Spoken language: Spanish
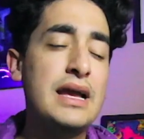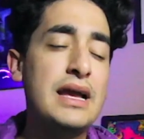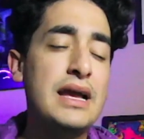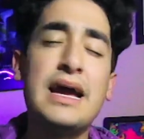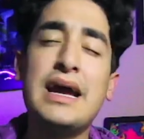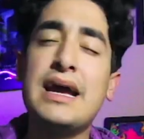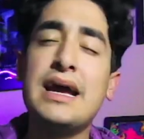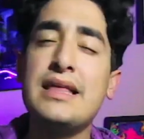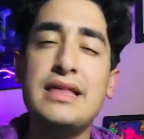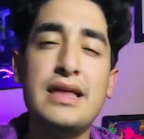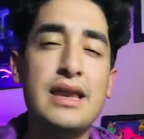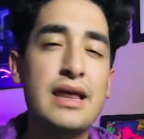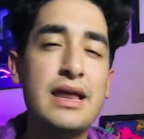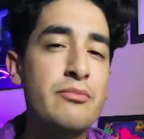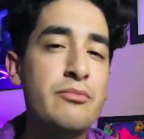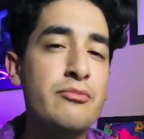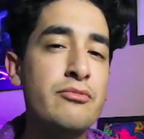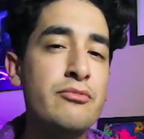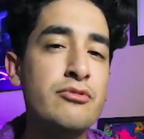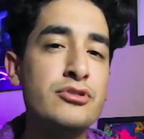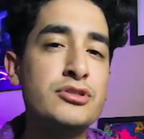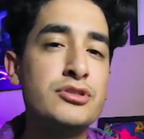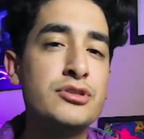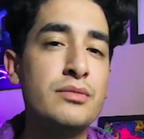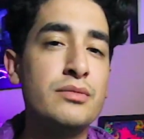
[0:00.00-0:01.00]
que genera
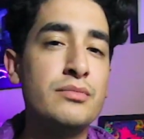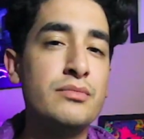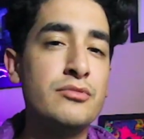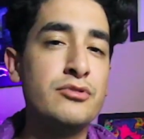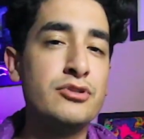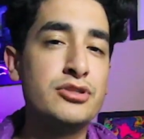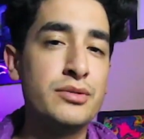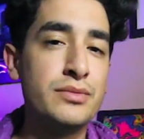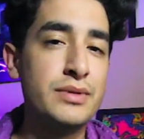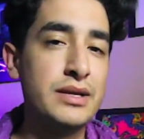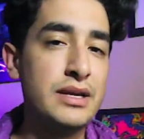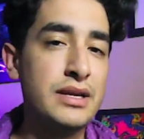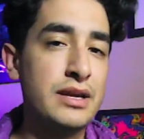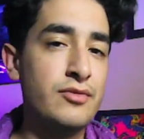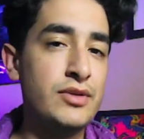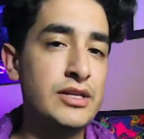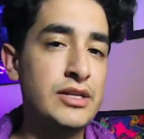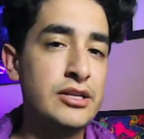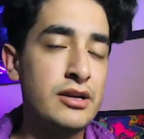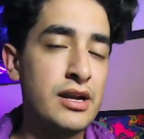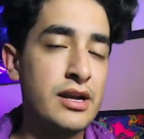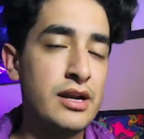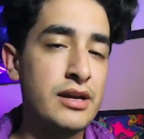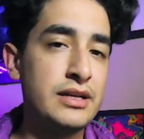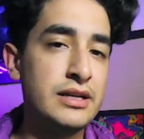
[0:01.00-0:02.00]
mucho, mucho
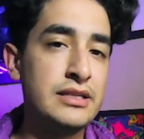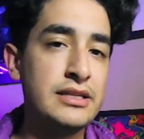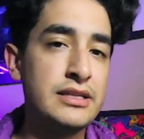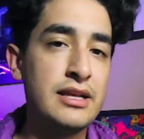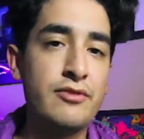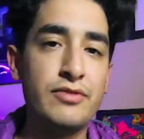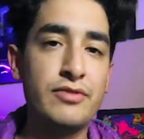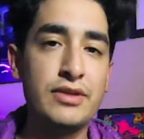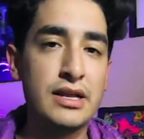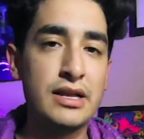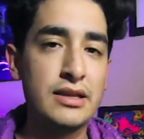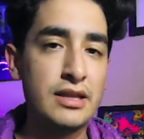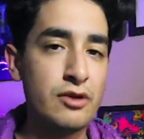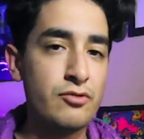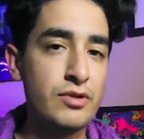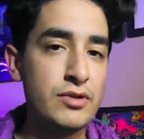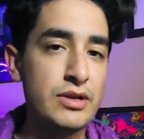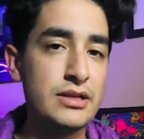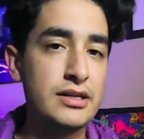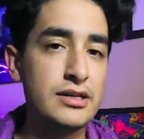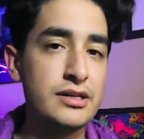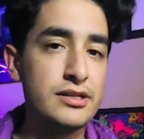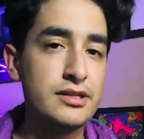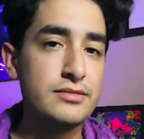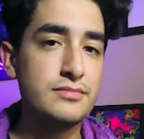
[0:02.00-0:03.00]
beneficio al artista al final de
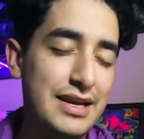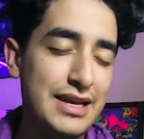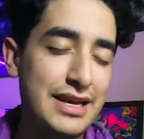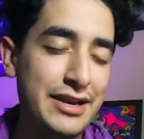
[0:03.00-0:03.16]
cuentas.